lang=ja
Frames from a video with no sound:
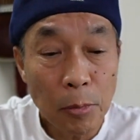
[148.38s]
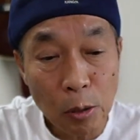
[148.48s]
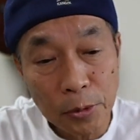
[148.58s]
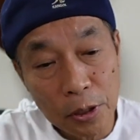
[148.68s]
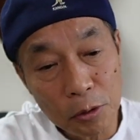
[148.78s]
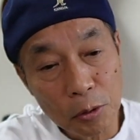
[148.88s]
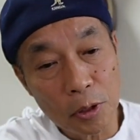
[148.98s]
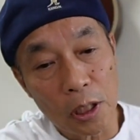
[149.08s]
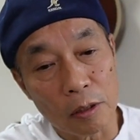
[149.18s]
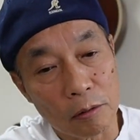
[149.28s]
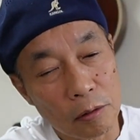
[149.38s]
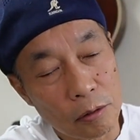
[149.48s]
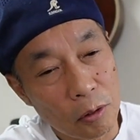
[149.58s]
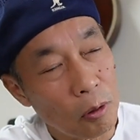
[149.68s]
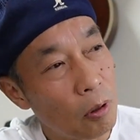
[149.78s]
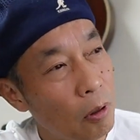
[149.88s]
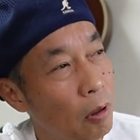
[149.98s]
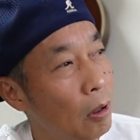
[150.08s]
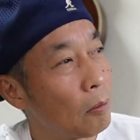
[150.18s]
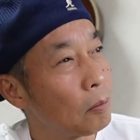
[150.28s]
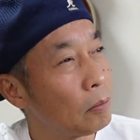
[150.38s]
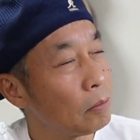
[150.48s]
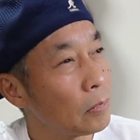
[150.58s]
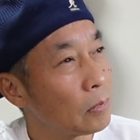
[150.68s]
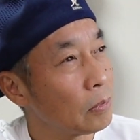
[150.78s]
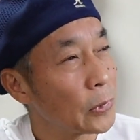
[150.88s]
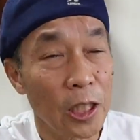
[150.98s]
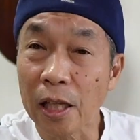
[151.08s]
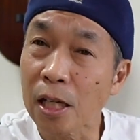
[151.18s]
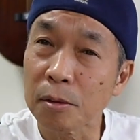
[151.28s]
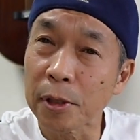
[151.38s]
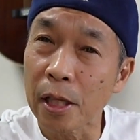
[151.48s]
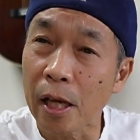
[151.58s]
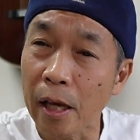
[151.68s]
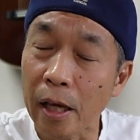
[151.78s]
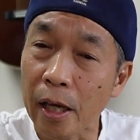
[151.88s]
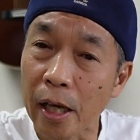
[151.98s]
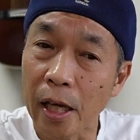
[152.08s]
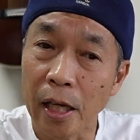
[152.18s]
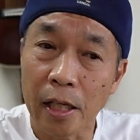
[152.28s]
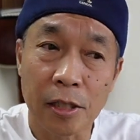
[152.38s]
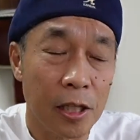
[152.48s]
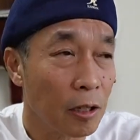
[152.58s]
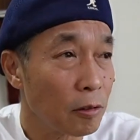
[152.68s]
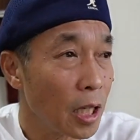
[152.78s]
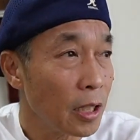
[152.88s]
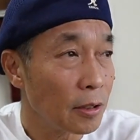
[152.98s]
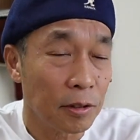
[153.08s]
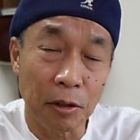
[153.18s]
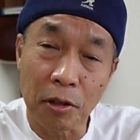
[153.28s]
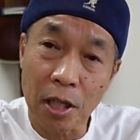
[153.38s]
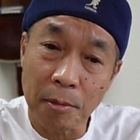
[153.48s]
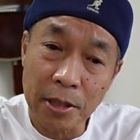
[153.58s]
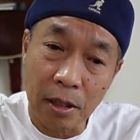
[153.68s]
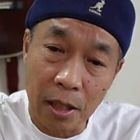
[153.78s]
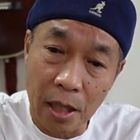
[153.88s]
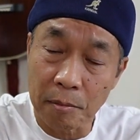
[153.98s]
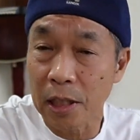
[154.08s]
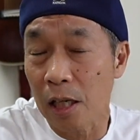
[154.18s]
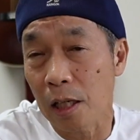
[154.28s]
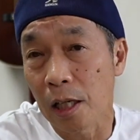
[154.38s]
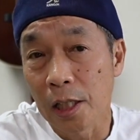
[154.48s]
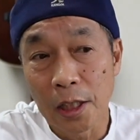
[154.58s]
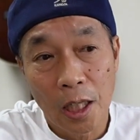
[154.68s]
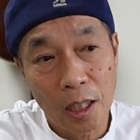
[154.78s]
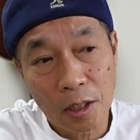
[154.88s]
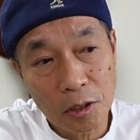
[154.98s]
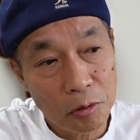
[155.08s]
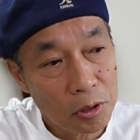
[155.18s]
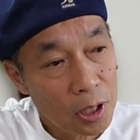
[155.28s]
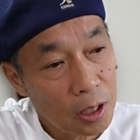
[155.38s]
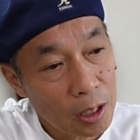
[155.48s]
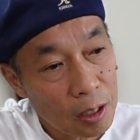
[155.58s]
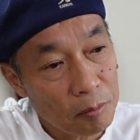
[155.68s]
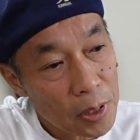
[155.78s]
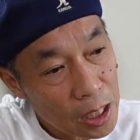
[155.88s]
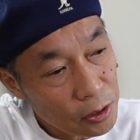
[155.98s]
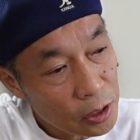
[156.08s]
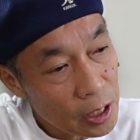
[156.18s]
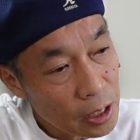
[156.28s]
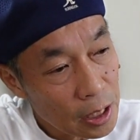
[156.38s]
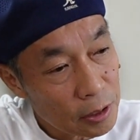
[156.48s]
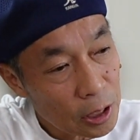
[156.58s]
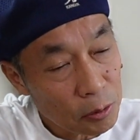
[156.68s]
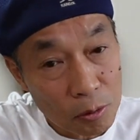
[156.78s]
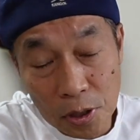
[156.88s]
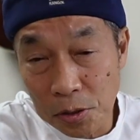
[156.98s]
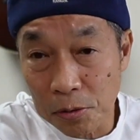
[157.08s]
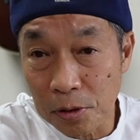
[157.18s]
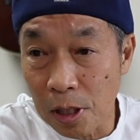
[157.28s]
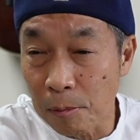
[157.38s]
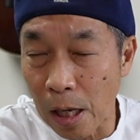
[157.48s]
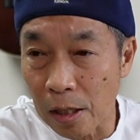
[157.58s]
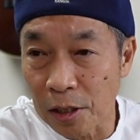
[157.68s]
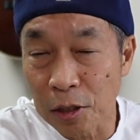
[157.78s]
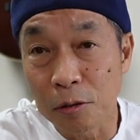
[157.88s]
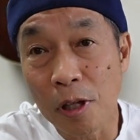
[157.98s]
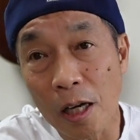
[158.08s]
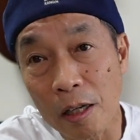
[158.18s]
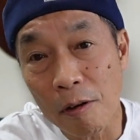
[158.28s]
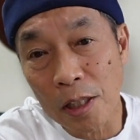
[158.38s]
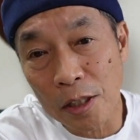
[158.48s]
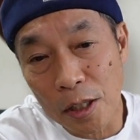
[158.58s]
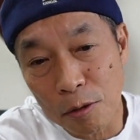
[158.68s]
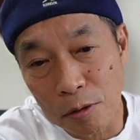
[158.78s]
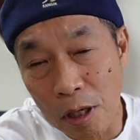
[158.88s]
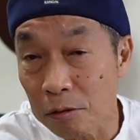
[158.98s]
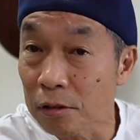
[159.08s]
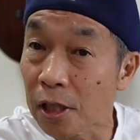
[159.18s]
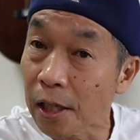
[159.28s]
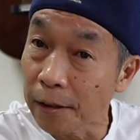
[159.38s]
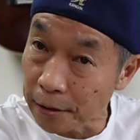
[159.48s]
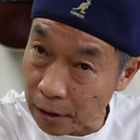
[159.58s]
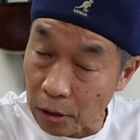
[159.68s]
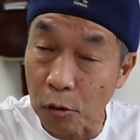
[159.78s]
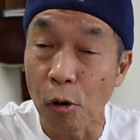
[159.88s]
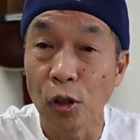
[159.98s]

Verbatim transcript: お店の人にそのギター始めて1年ぐらいなんですけど、弾けますかねみたいな話をしてたら、1年間ちゃんと練習すれば弾くだけは弾けるようになるんじゃないですかと、